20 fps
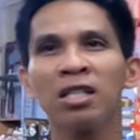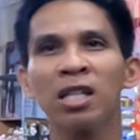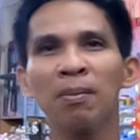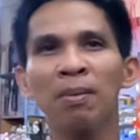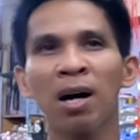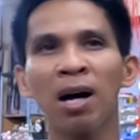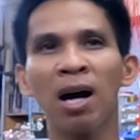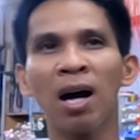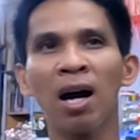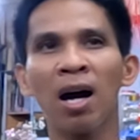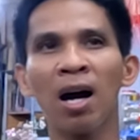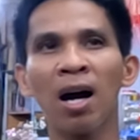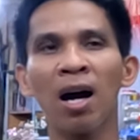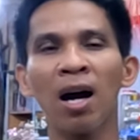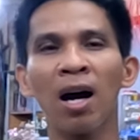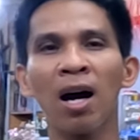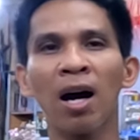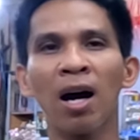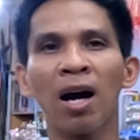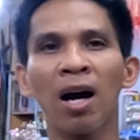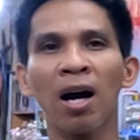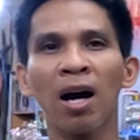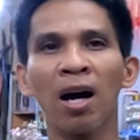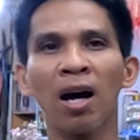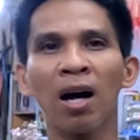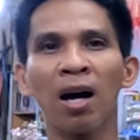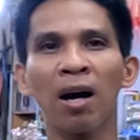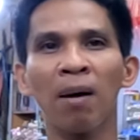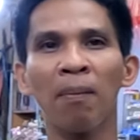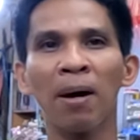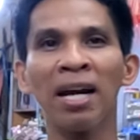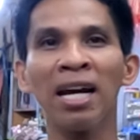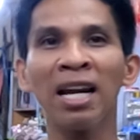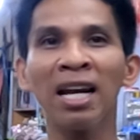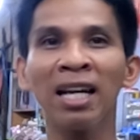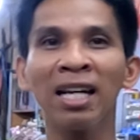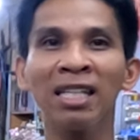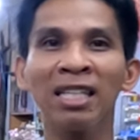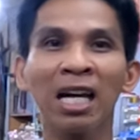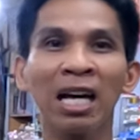sa mga uh,
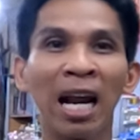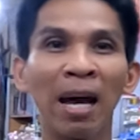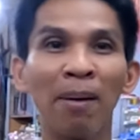mahilig rin sa